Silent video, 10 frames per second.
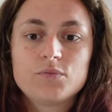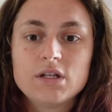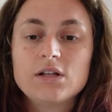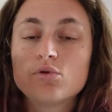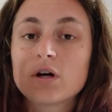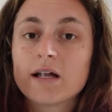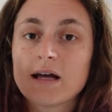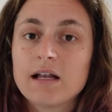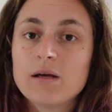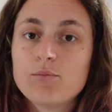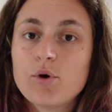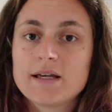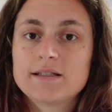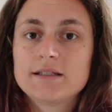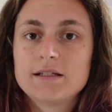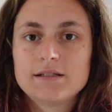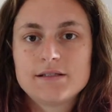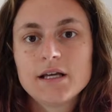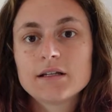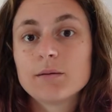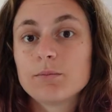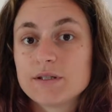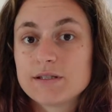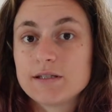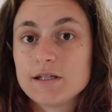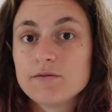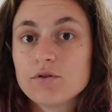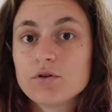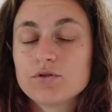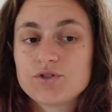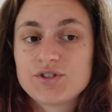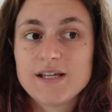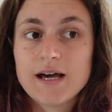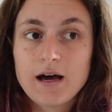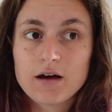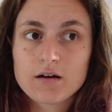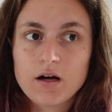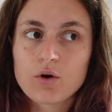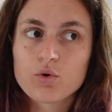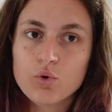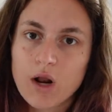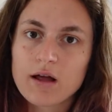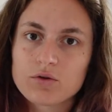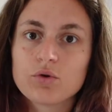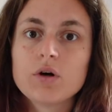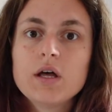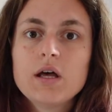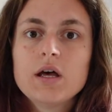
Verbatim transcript: il tuo canale può essere sia tempestivo sia accurato